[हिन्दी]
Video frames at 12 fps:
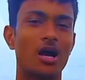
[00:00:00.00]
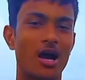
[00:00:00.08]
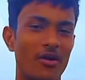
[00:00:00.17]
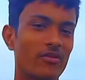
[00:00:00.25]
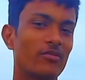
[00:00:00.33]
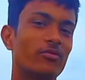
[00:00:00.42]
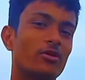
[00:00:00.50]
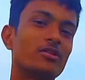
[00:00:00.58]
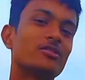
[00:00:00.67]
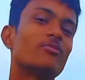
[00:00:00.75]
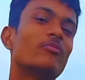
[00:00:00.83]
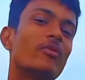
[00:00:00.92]
हमें
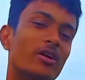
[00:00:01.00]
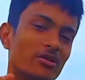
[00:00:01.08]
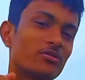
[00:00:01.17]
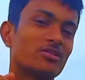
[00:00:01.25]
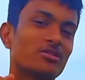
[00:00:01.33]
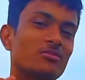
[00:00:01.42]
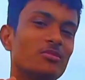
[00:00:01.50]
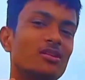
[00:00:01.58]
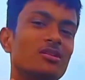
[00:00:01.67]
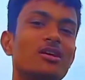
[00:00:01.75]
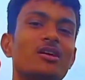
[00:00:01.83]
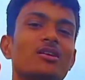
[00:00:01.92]
बहुत मोटिवेशन
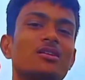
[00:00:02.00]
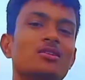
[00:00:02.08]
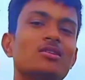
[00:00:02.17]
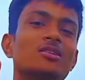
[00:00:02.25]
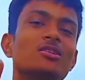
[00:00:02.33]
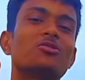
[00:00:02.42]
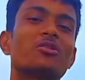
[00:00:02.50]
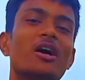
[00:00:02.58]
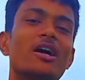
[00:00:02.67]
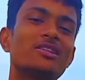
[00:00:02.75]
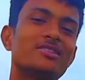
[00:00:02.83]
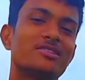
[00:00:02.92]
मिलता है तो
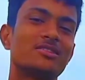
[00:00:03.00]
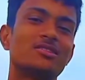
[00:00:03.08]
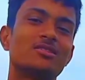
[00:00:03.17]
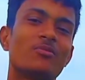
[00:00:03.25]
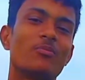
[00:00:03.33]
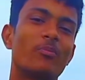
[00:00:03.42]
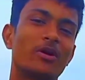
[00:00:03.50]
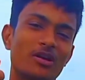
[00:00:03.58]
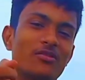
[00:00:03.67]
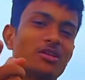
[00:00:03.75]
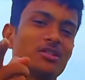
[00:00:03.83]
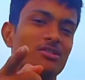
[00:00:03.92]
गाइज
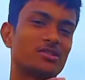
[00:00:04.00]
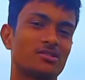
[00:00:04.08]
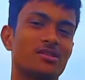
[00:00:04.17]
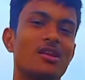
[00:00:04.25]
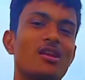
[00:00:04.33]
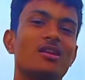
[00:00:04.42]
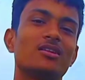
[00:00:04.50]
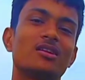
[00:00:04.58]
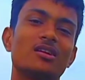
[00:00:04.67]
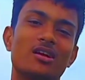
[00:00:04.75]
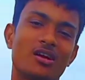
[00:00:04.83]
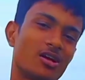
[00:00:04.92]

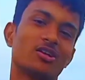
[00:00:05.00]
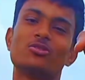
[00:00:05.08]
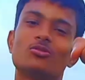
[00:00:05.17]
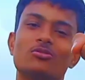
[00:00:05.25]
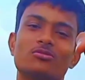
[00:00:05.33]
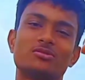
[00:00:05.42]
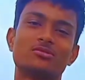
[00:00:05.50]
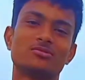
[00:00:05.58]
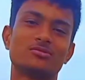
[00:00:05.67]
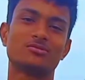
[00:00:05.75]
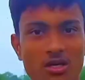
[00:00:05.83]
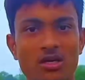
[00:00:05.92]
फटाफट कर दो
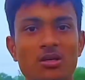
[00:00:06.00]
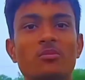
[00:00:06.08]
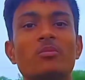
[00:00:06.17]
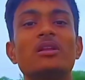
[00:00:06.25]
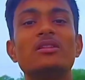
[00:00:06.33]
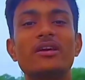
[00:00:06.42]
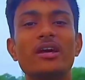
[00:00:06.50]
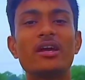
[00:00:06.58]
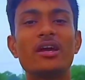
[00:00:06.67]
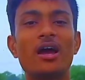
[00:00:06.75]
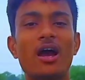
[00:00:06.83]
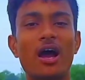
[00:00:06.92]
हाँ, मिलते हैं
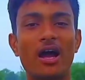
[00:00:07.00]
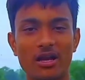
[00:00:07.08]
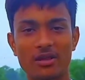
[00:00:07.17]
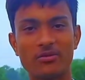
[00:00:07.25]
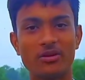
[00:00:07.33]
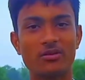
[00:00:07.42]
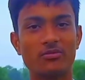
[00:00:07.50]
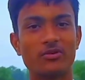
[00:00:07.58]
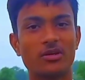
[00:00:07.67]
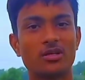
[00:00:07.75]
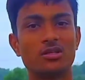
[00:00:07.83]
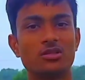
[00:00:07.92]
अगले वीडियो
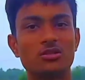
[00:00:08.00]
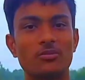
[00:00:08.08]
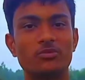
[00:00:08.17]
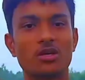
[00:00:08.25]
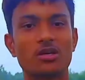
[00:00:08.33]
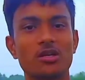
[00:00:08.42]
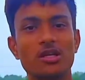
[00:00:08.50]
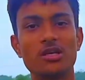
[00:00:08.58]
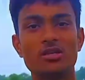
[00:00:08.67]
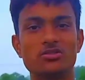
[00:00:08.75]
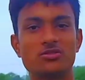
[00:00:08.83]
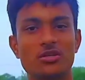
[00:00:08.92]
पर तब तक के लिए
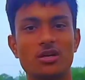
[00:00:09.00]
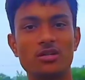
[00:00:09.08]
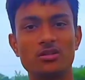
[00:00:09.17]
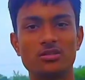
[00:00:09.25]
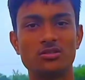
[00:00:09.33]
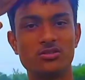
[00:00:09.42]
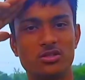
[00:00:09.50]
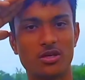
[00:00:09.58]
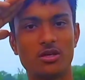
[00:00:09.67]
जय हिंद जय